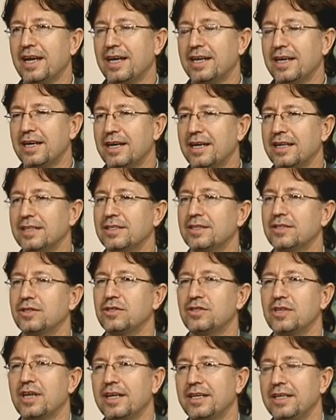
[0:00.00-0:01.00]
علاقات
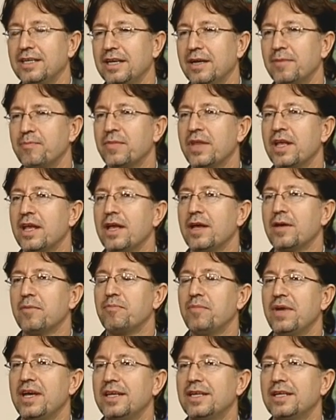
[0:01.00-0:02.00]
تجارية
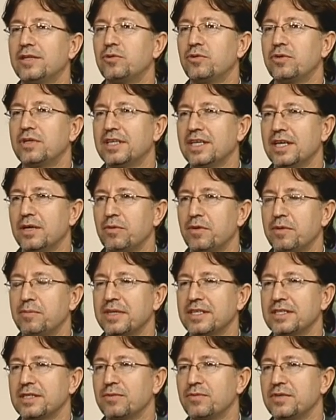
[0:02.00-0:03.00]
بين تركيا
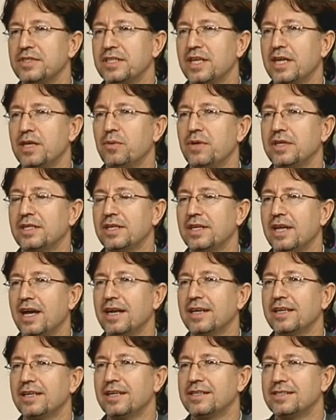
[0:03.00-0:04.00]
ومصر في السنوات
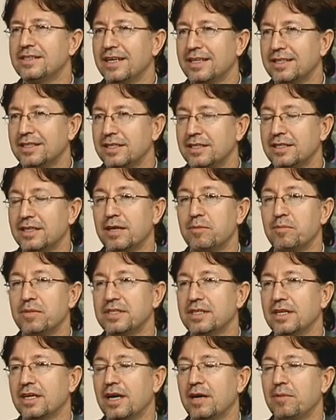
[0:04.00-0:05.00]
الأخيرة زاد جدا
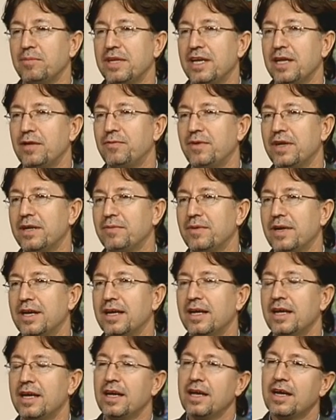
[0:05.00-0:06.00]
مثلا قبل
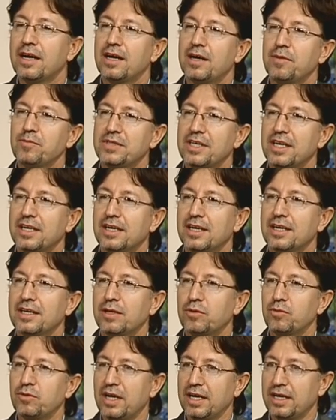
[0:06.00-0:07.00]
2005
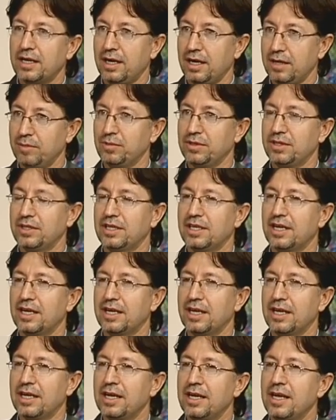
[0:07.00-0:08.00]
كانت هناك حجم
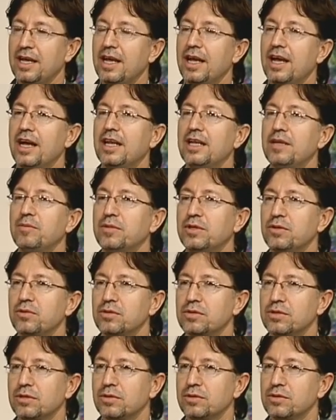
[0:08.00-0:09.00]
التجارة أقل من
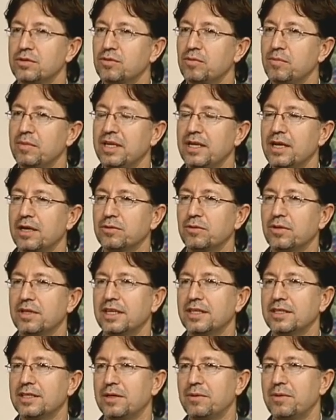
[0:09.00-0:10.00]
نص, نص مليار
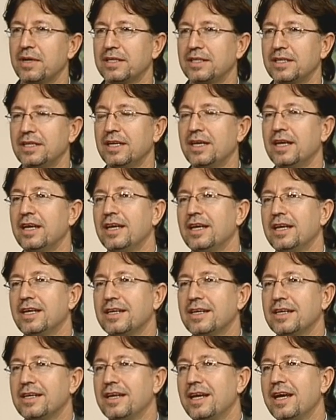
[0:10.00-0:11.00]
دولار دلوقتي
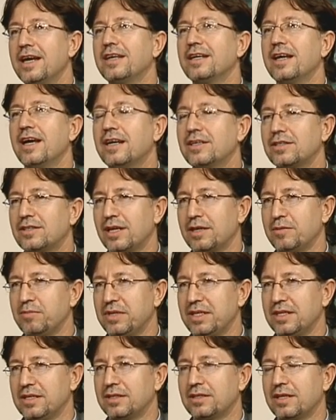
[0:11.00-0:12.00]
آه، أكثر
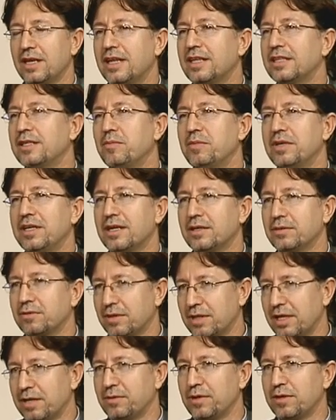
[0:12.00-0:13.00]
من 3 مليار
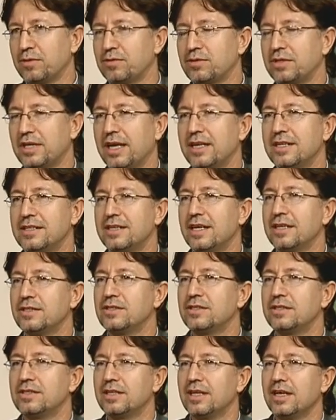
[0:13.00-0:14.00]
دولار ونص يعني
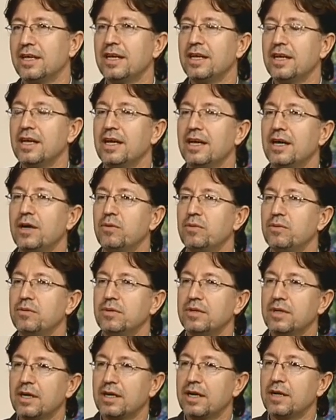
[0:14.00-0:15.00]
زاد 6
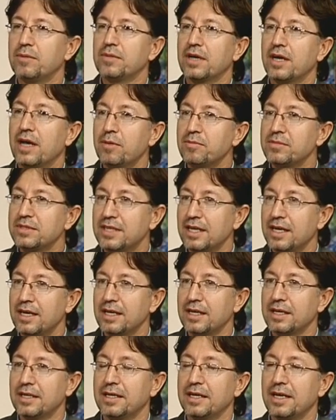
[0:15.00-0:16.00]
أو 5
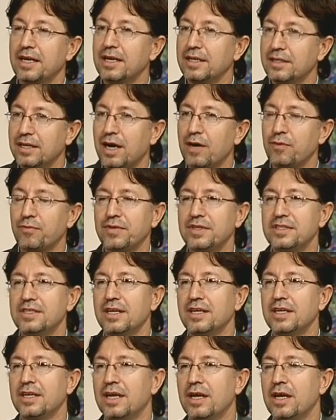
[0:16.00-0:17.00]
آه، أضعاف
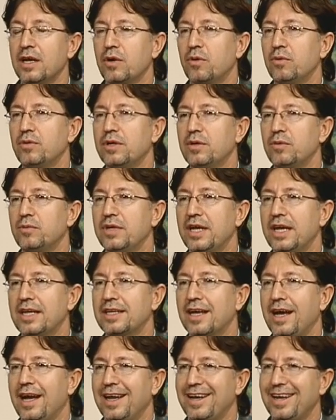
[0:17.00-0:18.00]
إذا
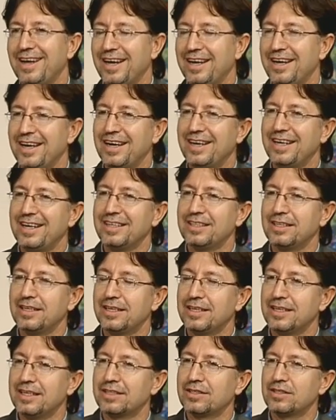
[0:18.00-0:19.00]
هناك علاقات
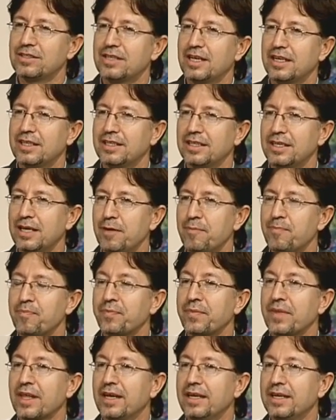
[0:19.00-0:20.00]
الاقتصادية
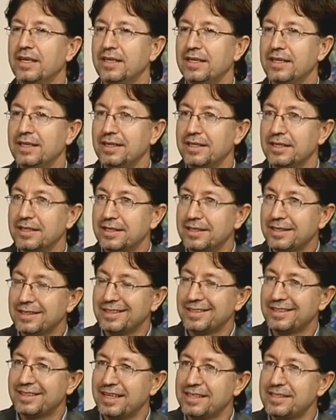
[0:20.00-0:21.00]

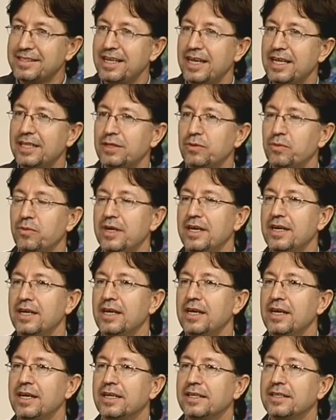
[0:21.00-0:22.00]
آه، تزداد
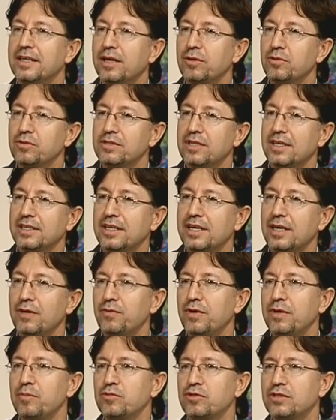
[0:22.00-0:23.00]
ونحن
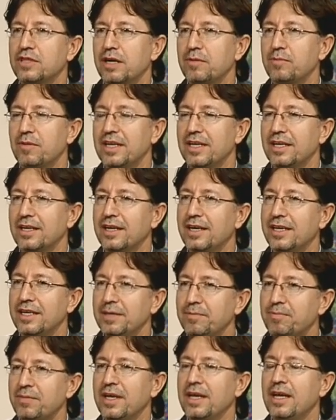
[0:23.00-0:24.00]
سنرى في المستقبل
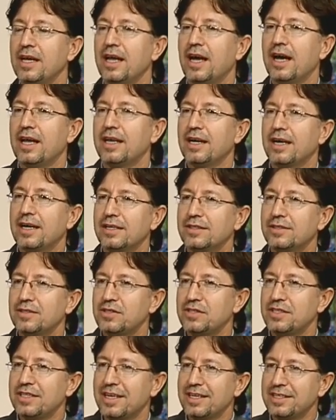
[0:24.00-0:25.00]
القريب علاقات
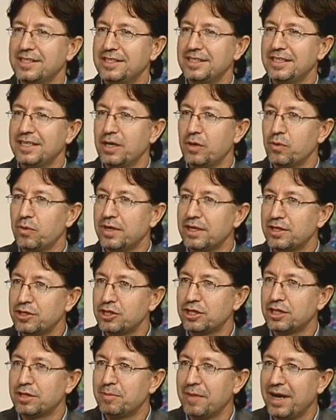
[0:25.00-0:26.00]
السياسية
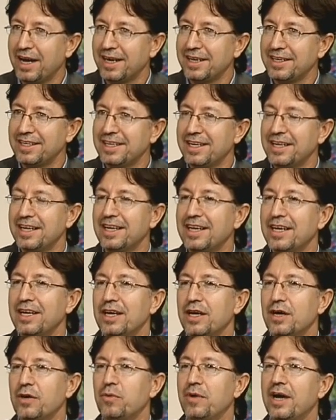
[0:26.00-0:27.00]
والاجتماعية
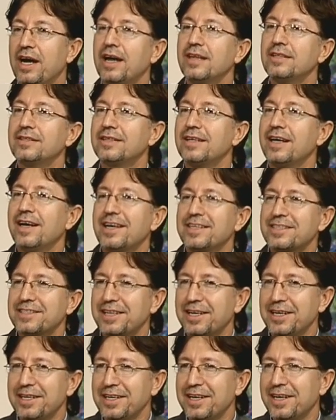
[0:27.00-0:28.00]
وحتى
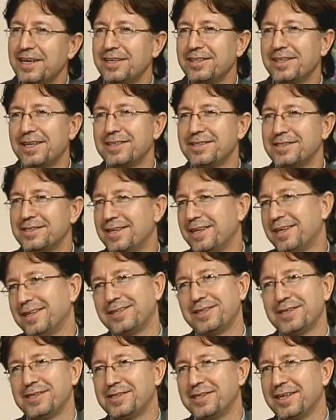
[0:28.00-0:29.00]
عسكريه ايضا
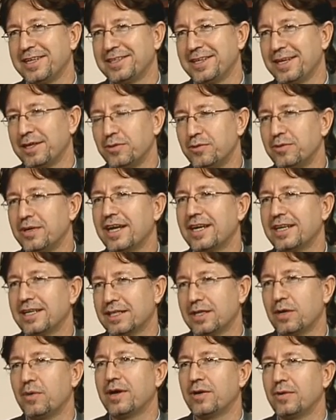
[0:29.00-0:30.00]
ستزداد يعني هناك ما
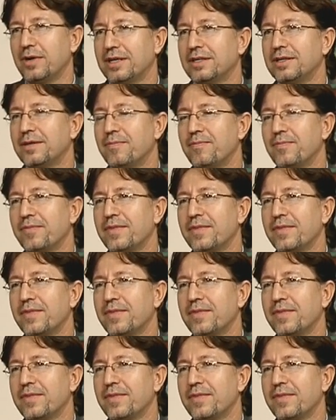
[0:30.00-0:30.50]
بين مصر وما